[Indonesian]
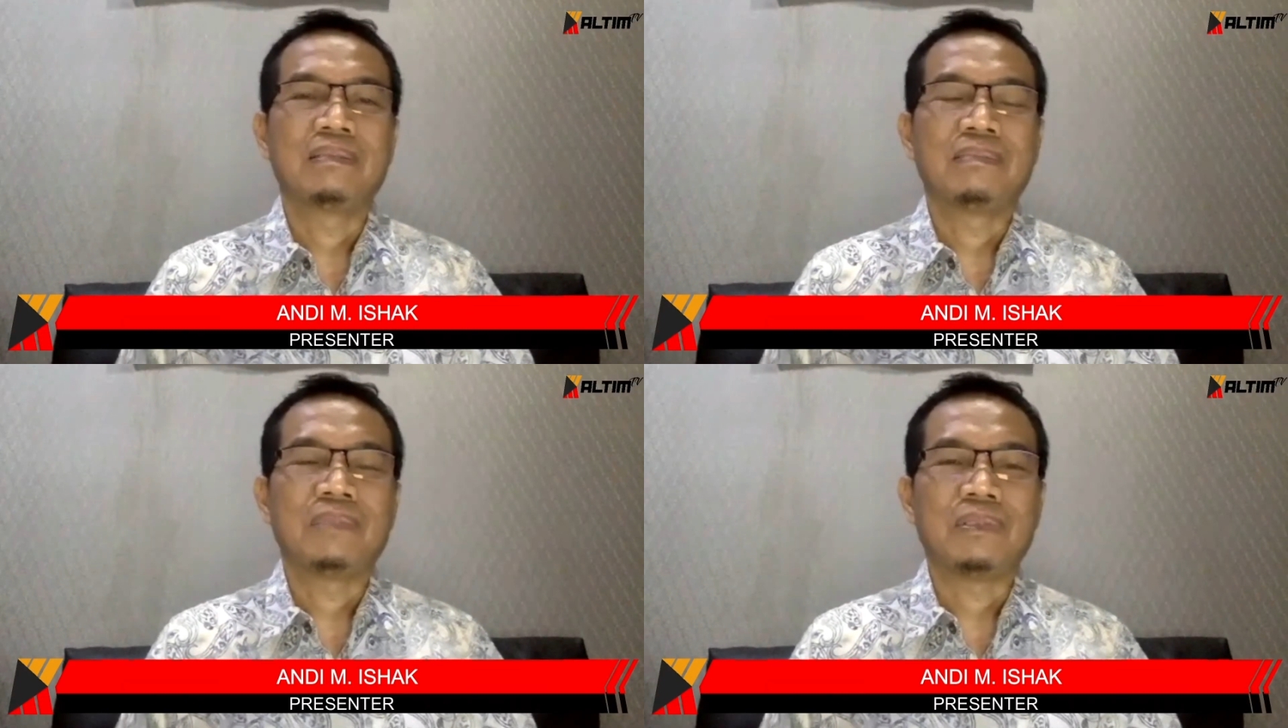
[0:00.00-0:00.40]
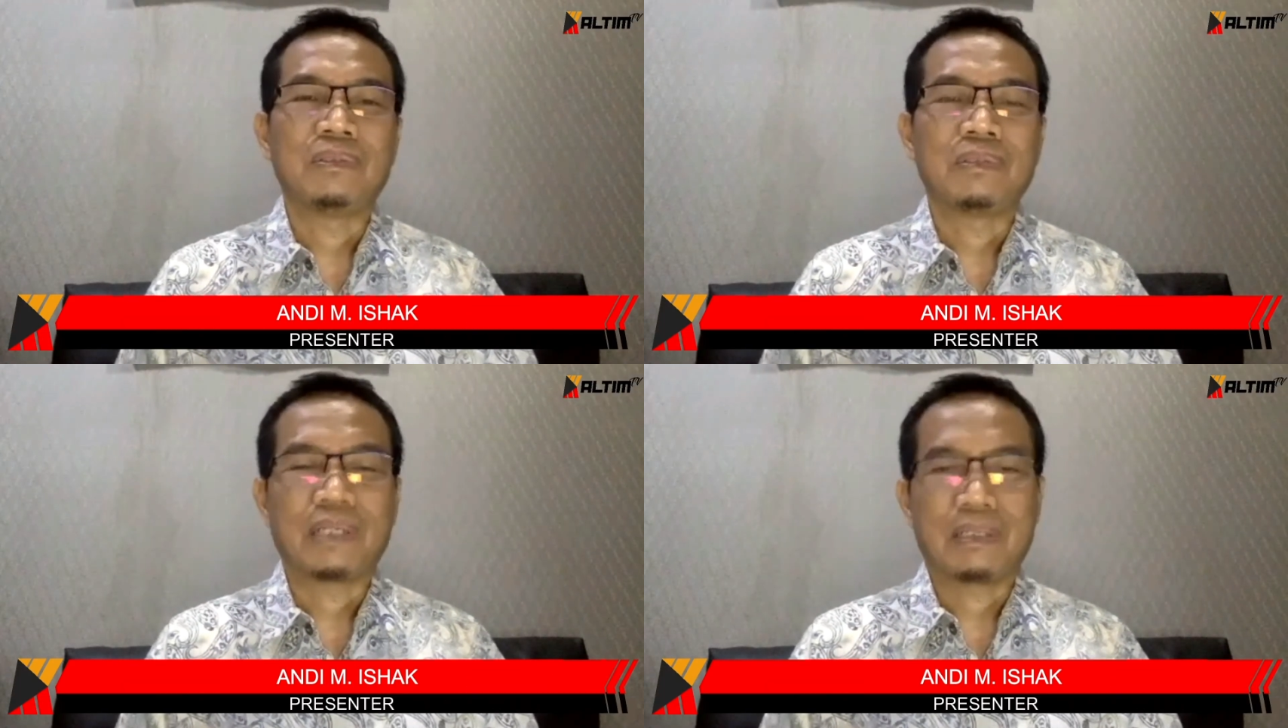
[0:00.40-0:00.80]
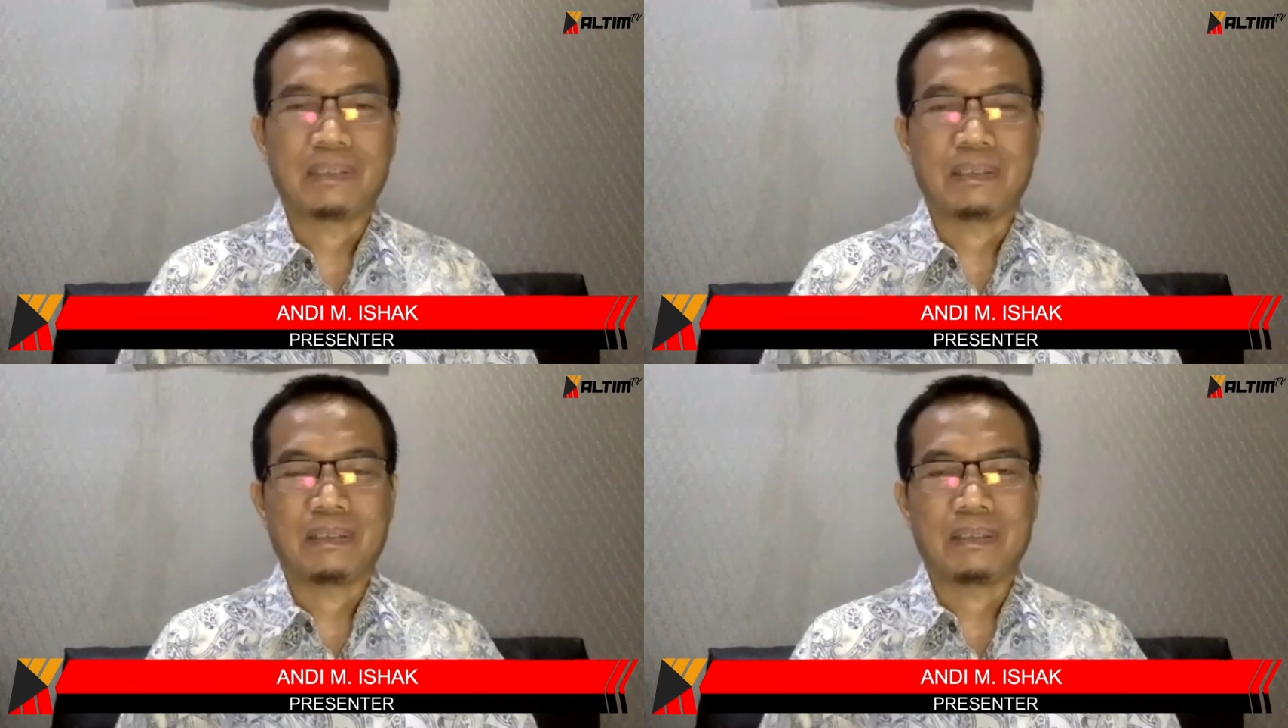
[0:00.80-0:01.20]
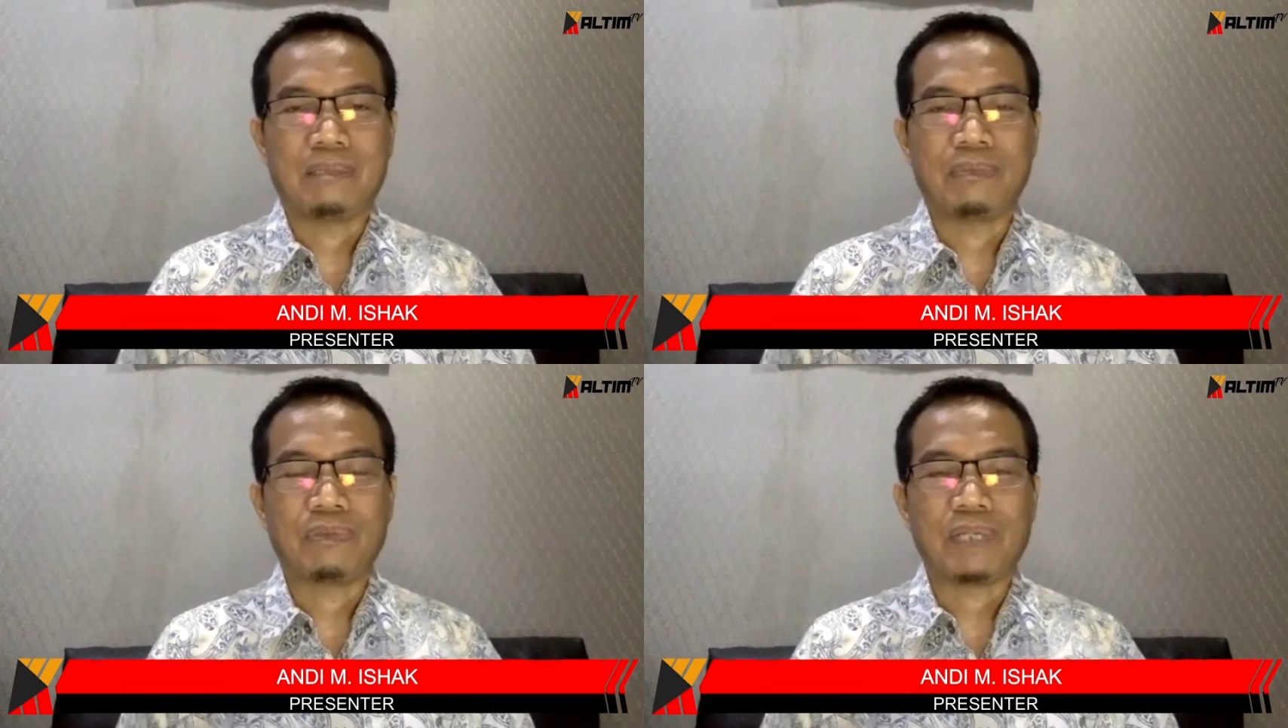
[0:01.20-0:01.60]
menunjukkan uh,
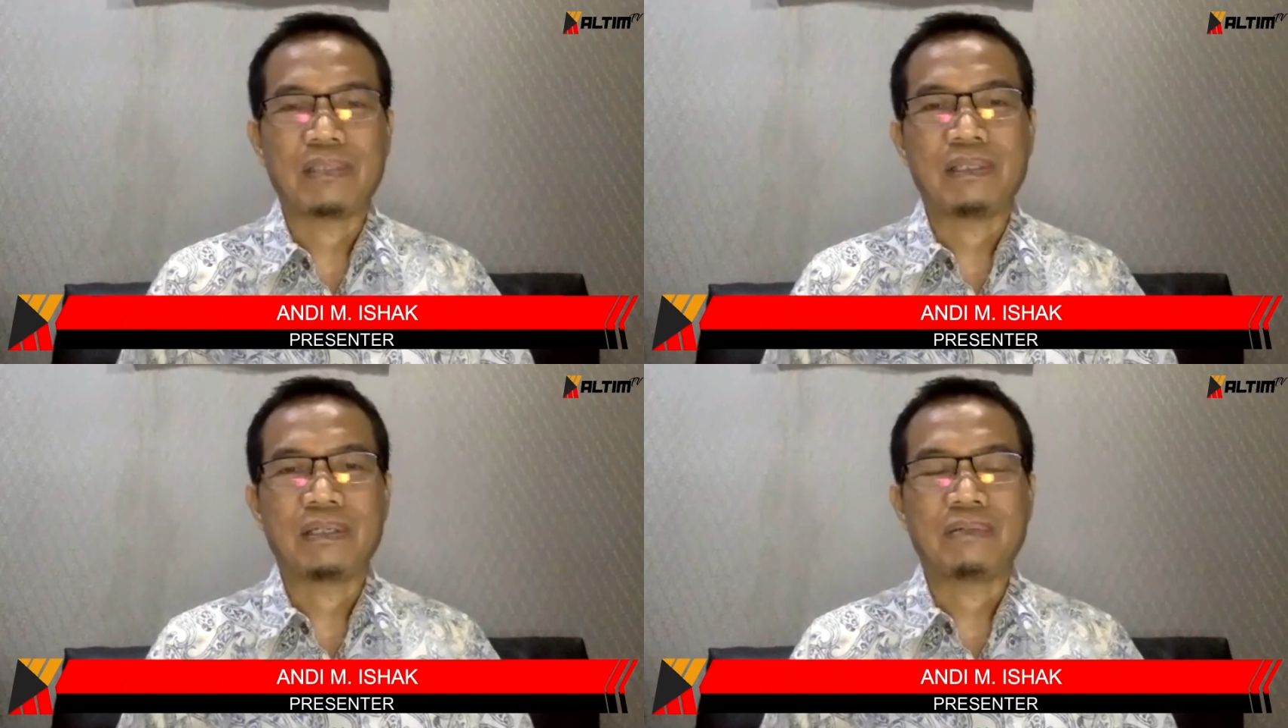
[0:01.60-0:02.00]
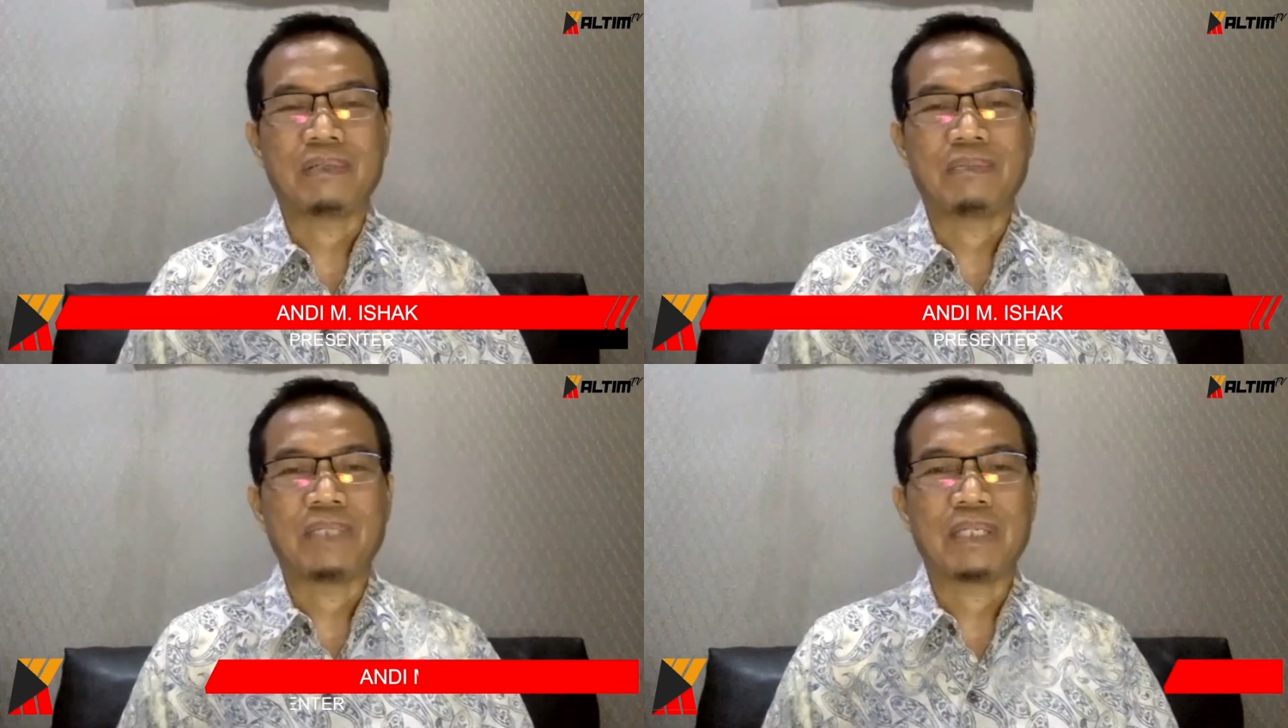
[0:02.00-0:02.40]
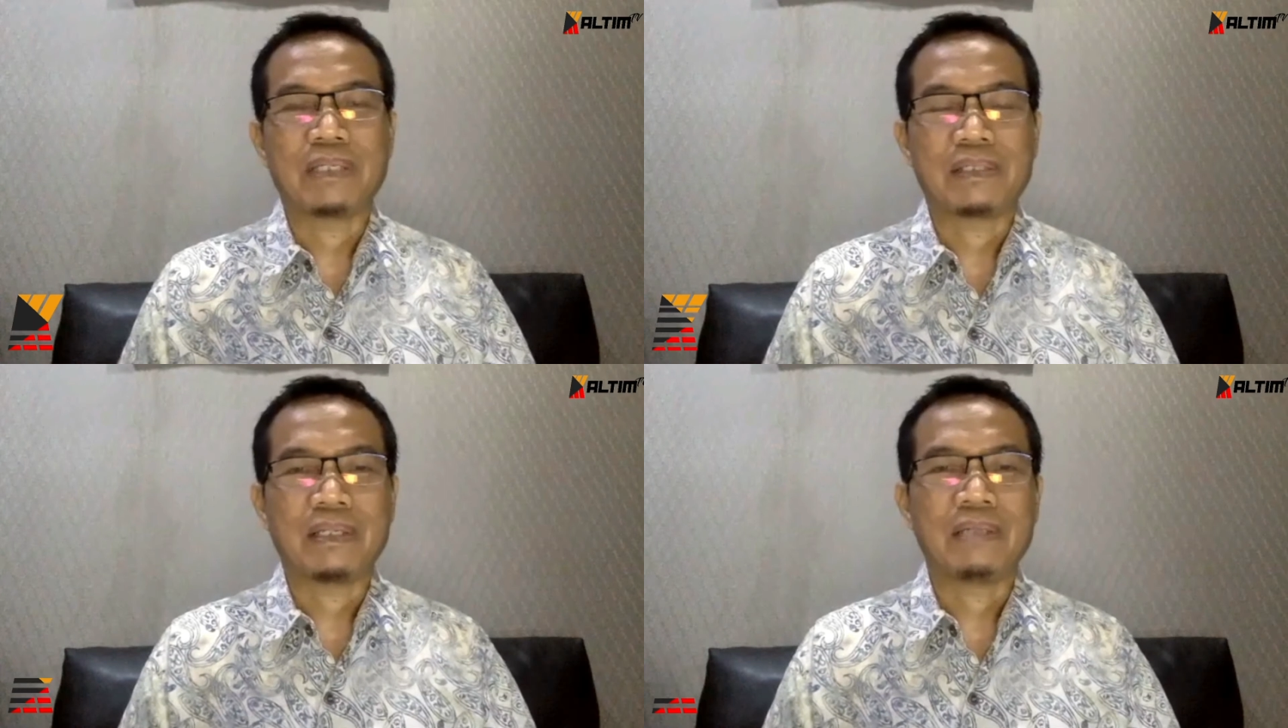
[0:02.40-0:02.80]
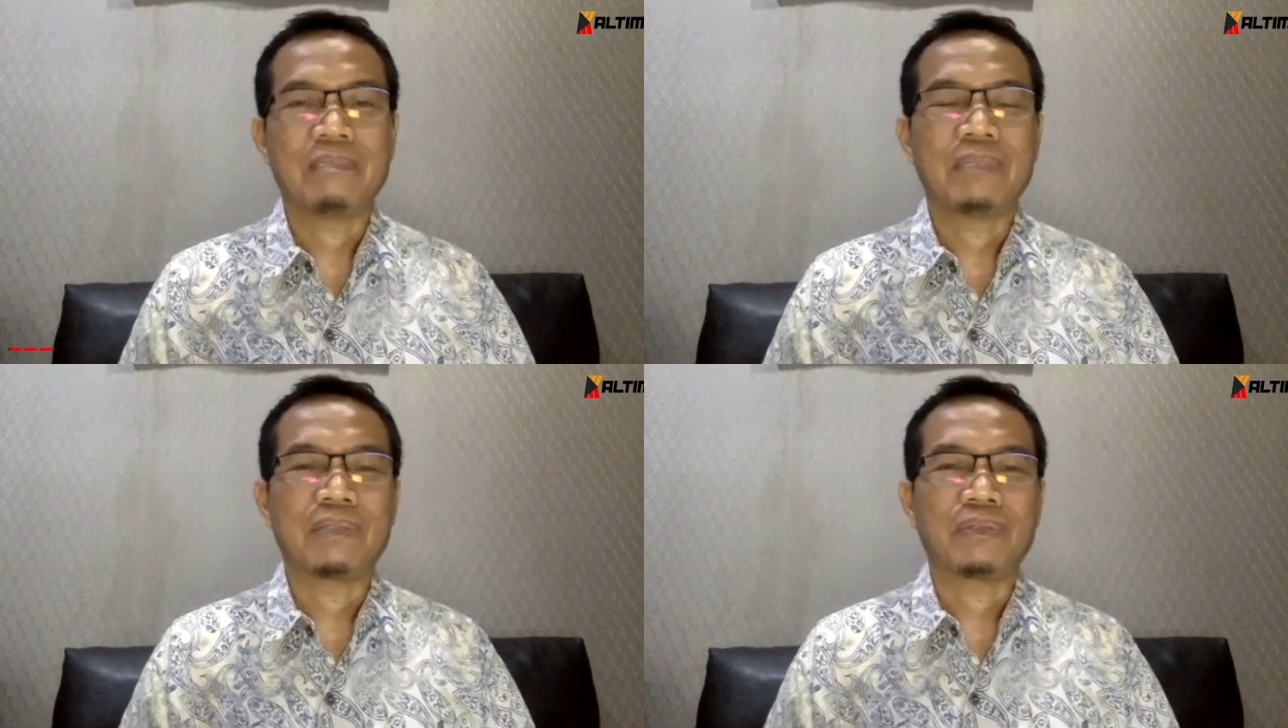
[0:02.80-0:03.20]
mutasi yang luar biasa
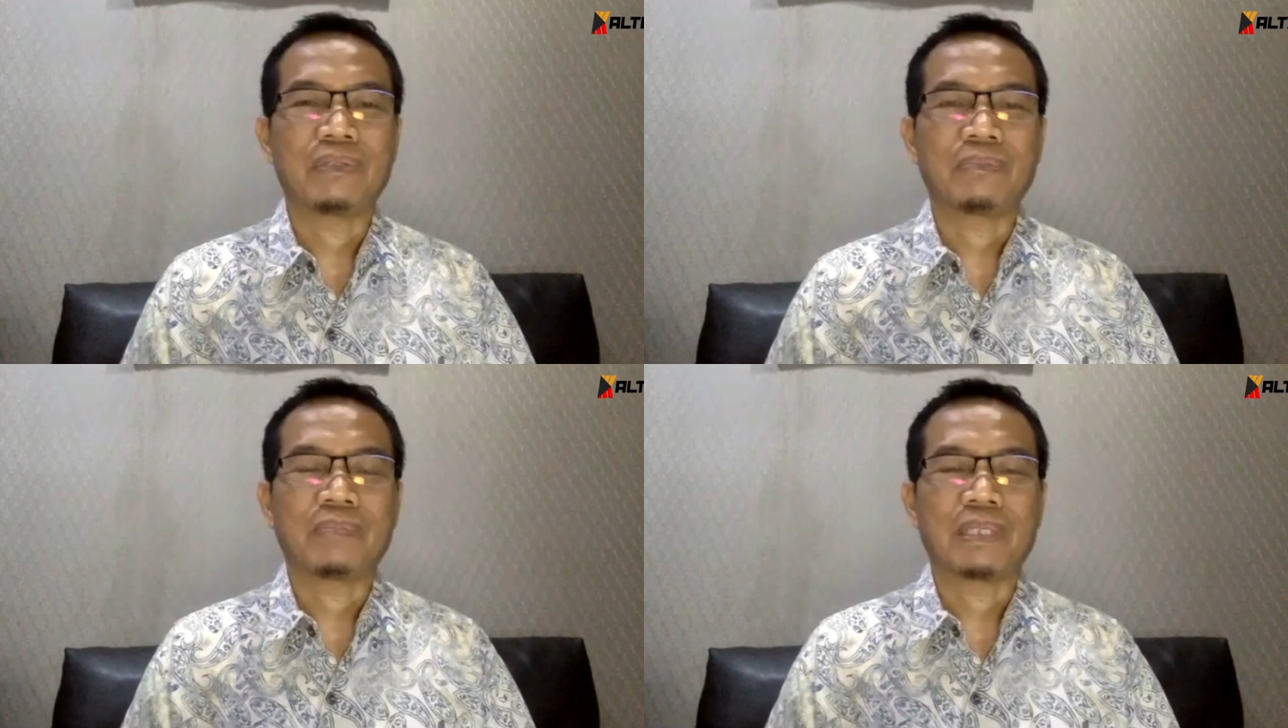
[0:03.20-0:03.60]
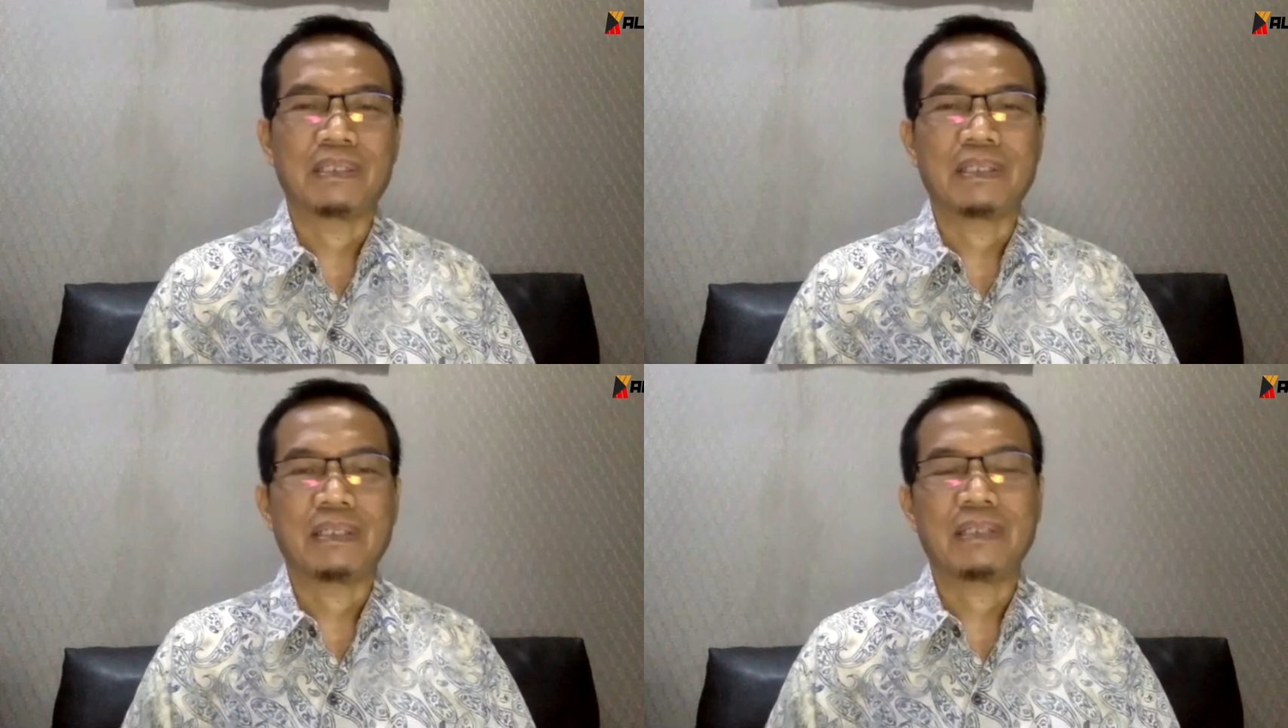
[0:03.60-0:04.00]
begitu cepatnya,